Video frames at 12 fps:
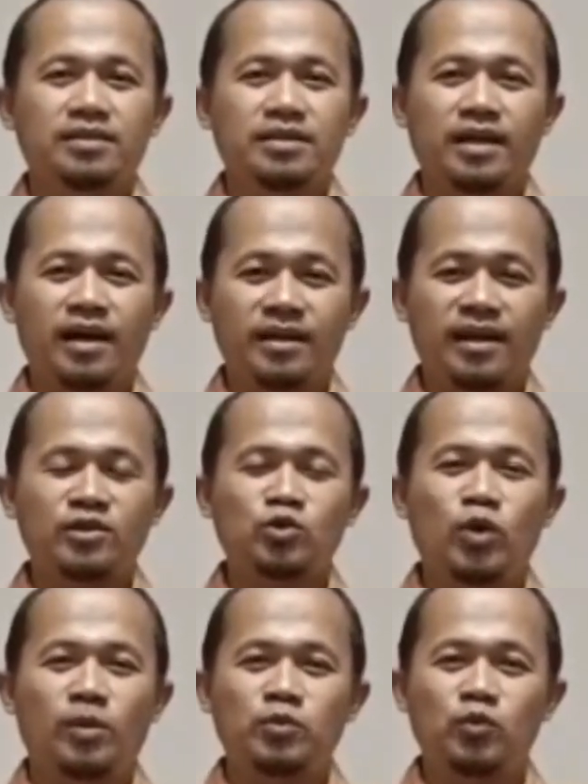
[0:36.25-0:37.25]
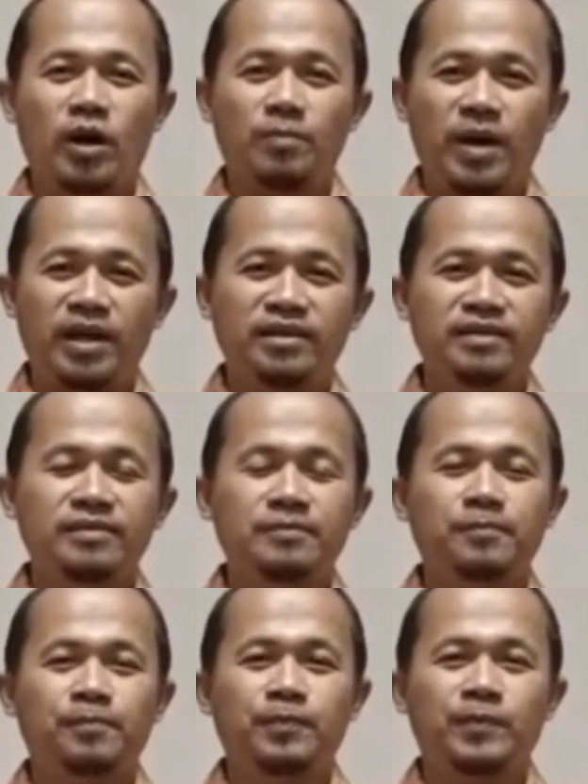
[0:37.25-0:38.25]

Sekarang suap-suapan,